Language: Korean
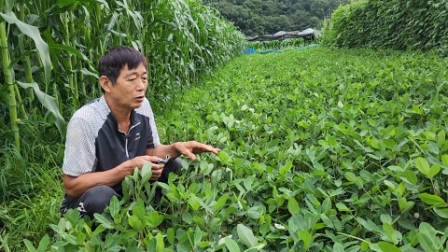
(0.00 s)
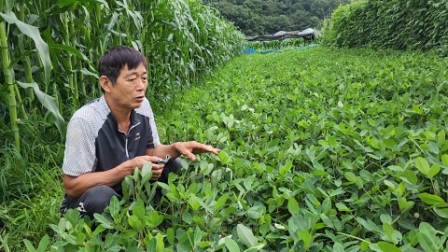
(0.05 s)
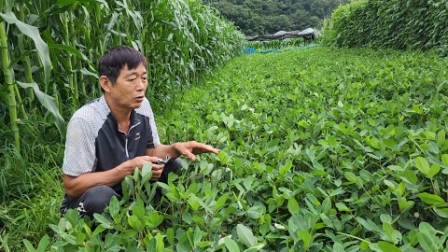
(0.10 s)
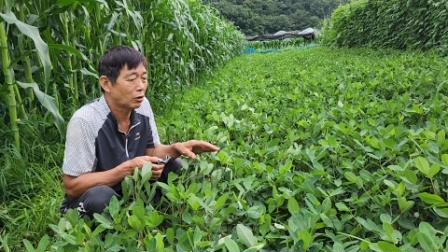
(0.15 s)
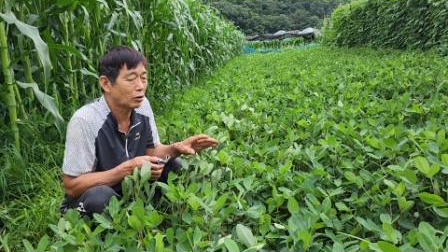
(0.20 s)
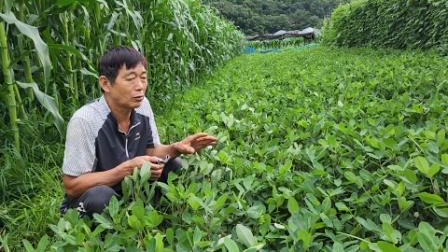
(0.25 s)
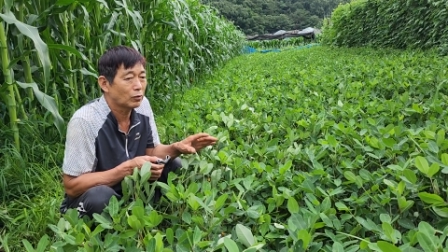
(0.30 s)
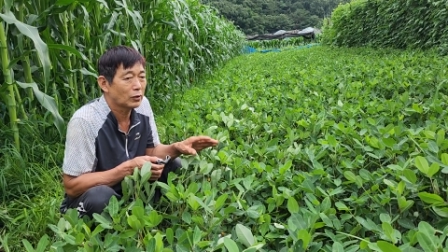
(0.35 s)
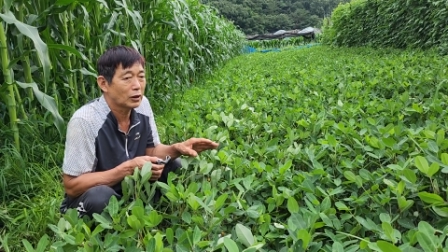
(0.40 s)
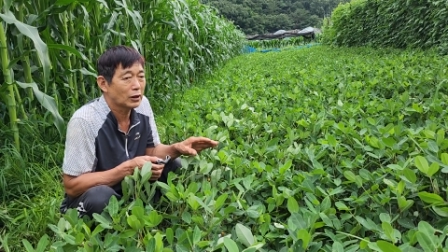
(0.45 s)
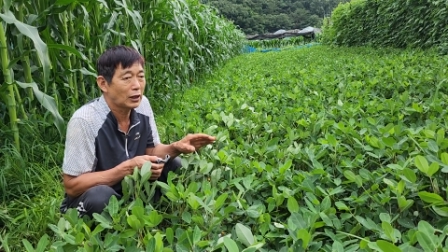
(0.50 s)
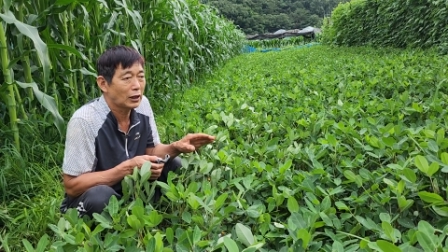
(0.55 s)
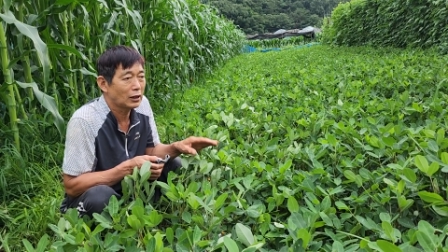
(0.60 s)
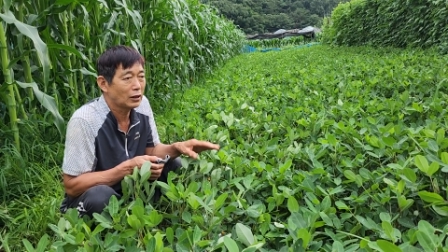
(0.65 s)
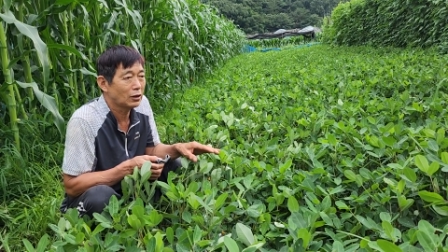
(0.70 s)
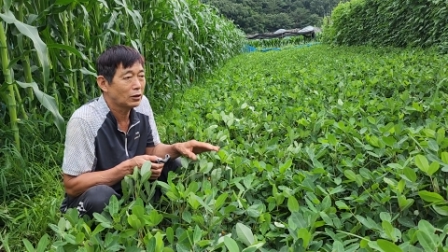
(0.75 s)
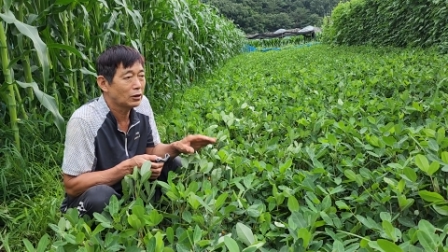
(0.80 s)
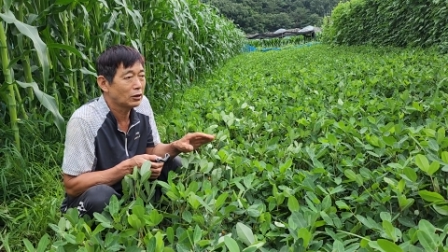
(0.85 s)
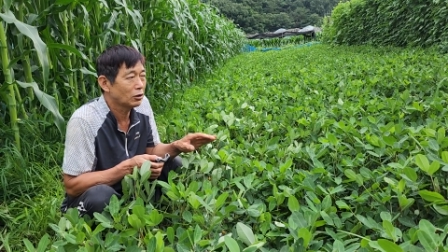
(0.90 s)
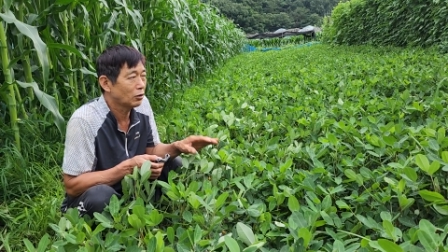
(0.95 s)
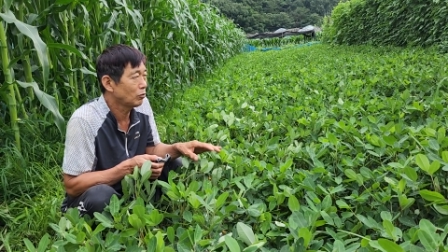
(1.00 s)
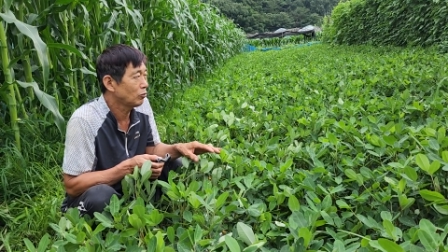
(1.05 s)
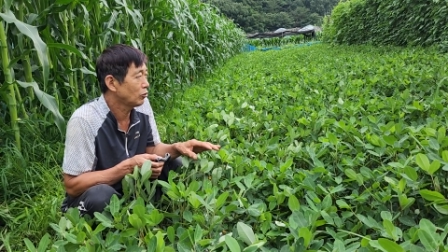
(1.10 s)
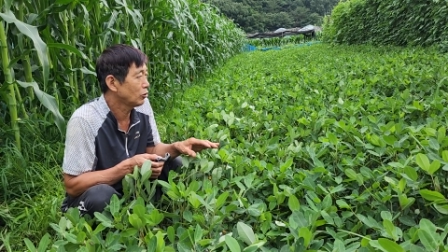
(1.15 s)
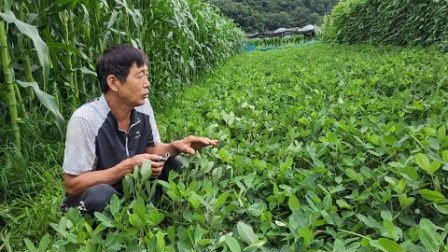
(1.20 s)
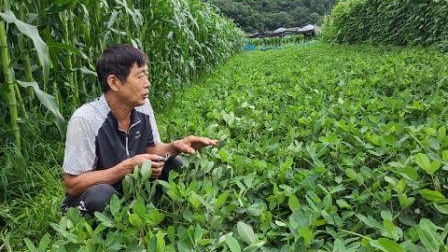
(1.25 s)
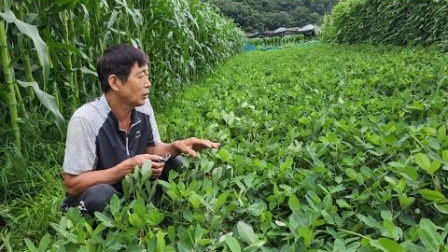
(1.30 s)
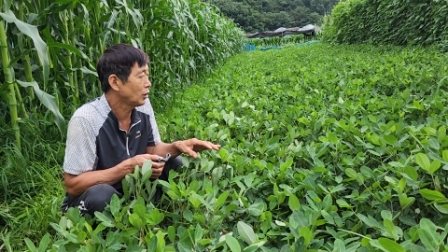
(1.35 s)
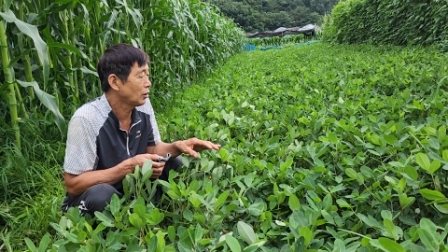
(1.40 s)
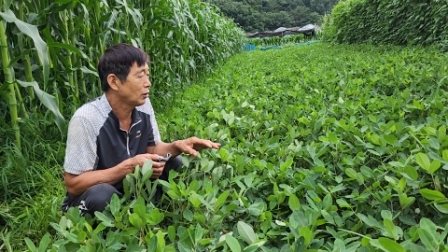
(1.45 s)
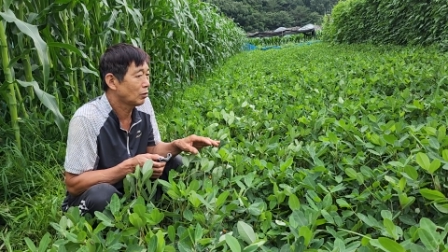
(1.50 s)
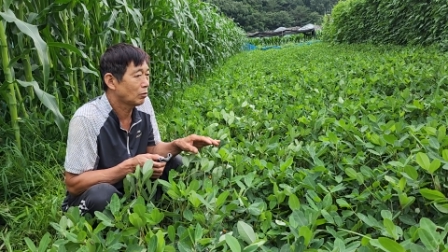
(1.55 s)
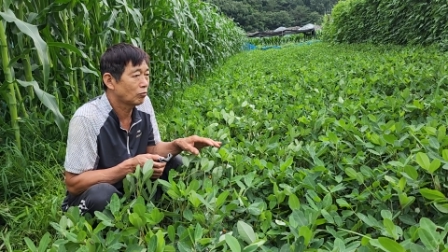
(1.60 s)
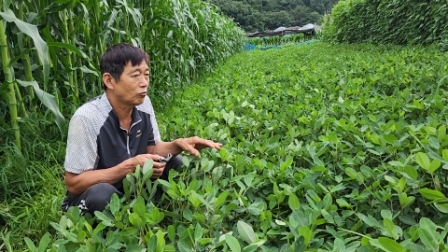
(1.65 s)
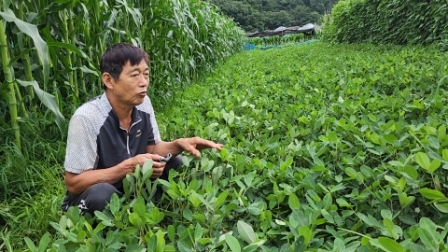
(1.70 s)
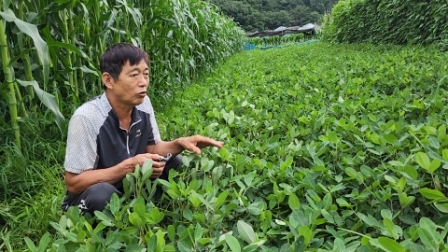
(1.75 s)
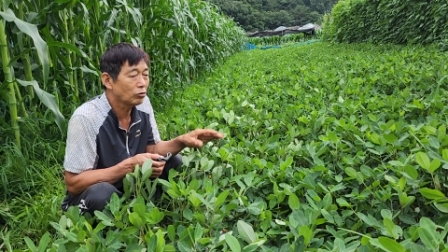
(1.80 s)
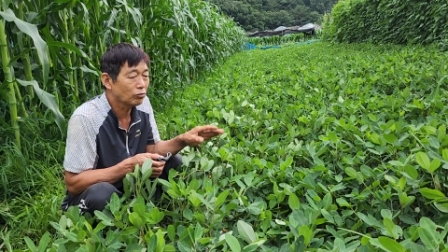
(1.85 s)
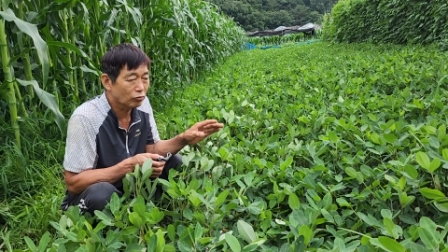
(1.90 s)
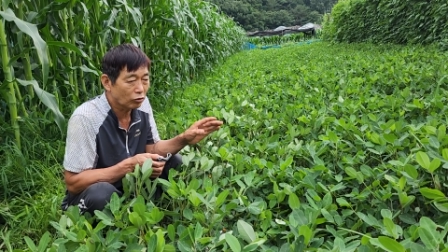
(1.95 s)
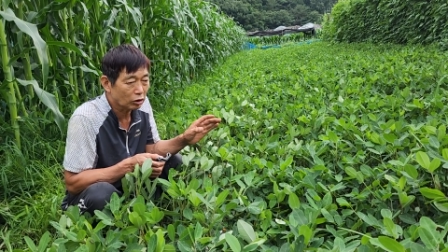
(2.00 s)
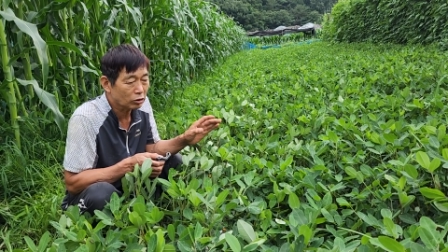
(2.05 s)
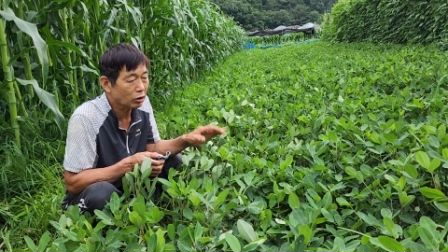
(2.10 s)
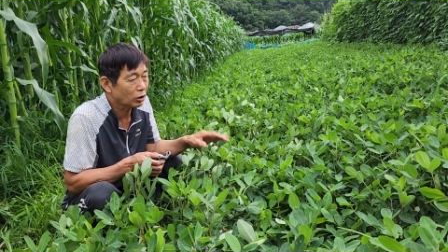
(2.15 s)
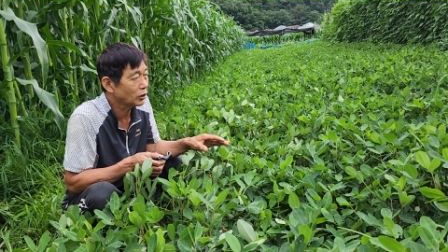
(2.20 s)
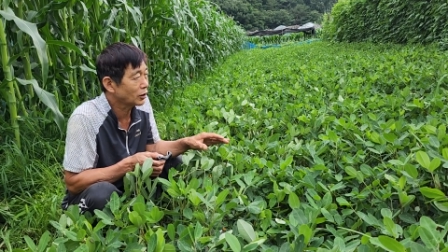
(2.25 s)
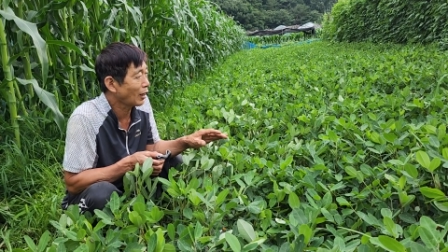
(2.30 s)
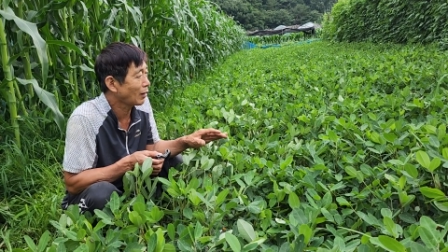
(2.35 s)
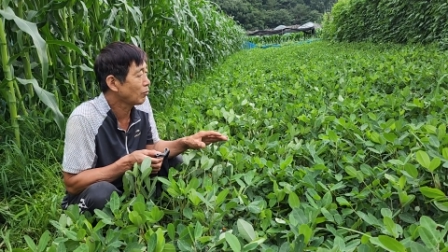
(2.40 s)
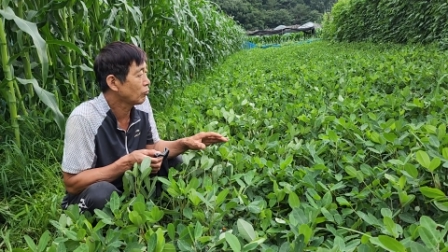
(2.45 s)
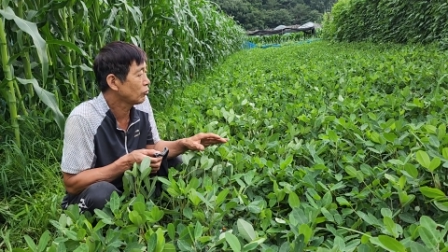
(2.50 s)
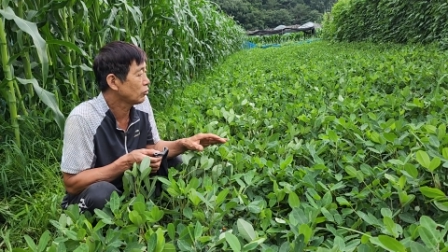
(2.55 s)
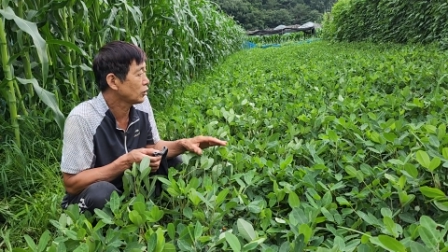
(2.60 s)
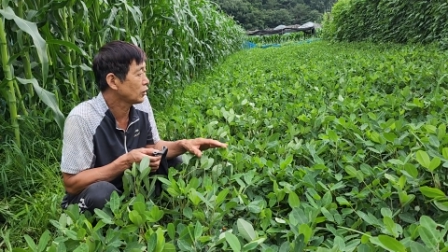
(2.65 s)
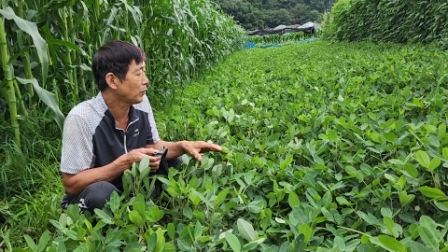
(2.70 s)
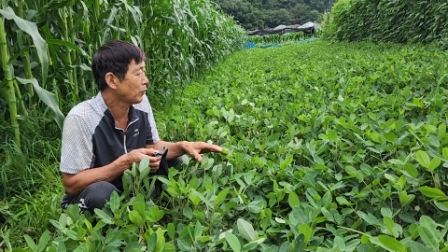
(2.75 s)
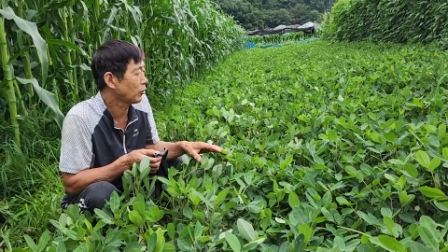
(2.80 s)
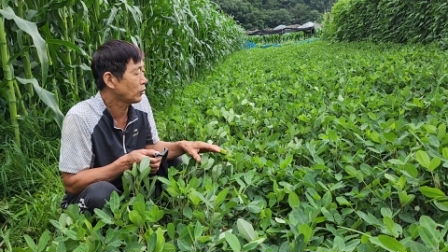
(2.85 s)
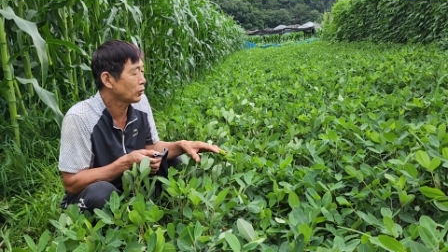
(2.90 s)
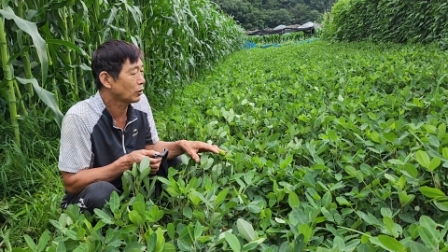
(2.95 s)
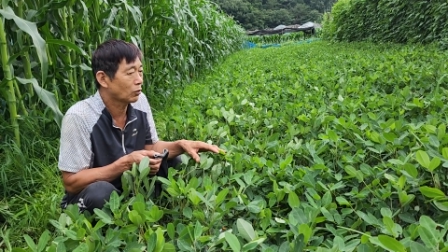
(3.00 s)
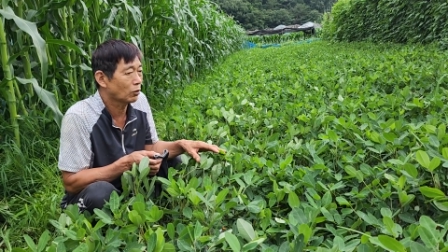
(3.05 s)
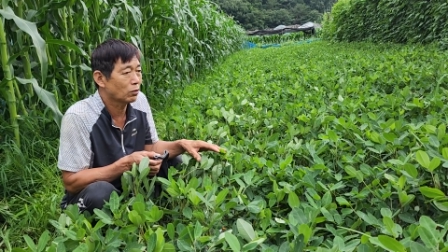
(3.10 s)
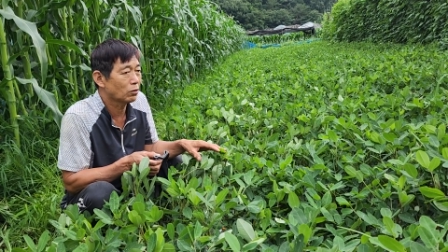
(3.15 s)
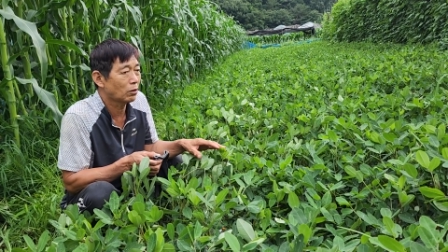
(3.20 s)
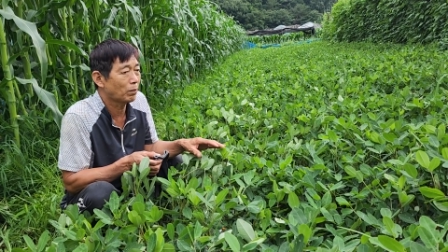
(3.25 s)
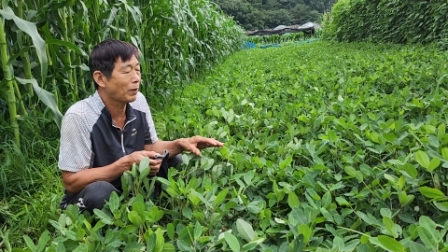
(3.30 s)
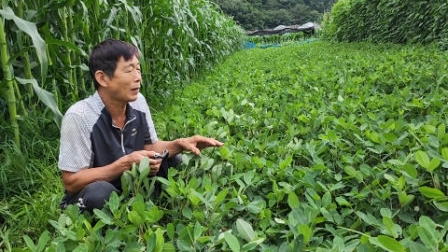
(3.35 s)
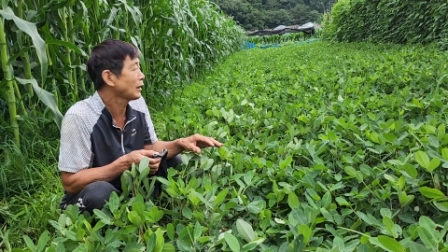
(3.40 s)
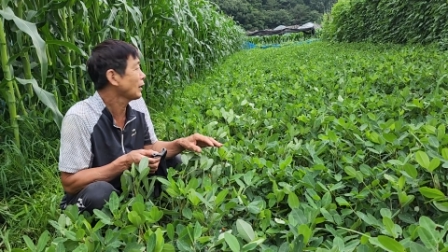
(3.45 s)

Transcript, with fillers: 이제 거름기가 있는지 없는지 뭐, 뭐 어떤 작물을 심었는지 그런 거